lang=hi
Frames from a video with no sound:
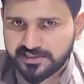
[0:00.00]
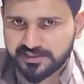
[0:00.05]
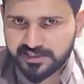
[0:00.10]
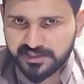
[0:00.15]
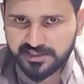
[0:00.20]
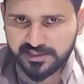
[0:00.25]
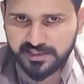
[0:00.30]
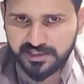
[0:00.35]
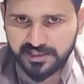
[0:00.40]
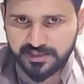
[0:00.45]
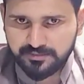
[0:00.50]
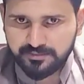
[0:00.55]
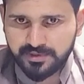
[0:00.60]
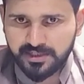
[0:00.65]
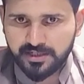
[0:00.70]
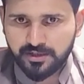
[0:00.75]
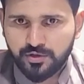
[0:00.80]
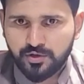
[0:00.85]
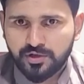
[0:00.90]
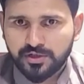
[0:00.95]
सकते हैं
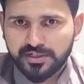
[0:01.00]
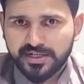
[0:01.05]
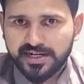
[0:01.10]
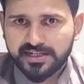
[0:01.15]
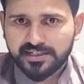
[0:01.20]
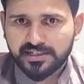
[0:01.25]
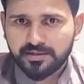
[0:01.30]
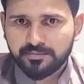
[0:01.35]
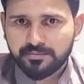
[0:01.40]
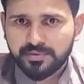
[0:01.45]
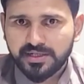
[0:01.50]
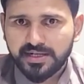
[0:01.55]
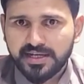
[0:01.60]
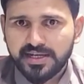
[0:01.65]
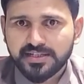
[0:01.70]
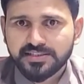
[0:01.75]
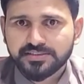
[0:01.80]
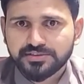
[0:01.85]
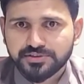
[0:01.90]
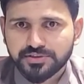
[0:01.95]
मेरा कॉन्टेक्ट नंबर
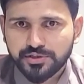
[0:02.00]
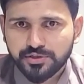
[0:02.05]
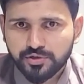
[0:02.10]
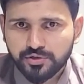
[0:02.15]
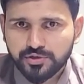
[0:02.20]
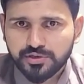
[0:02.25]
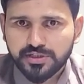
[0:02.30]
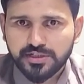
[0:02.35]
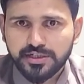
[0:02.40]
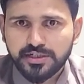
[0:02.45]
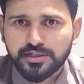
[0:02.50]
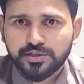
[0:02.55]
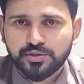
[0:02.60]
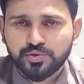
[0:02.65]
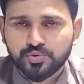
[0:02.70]
है जीरो थ्री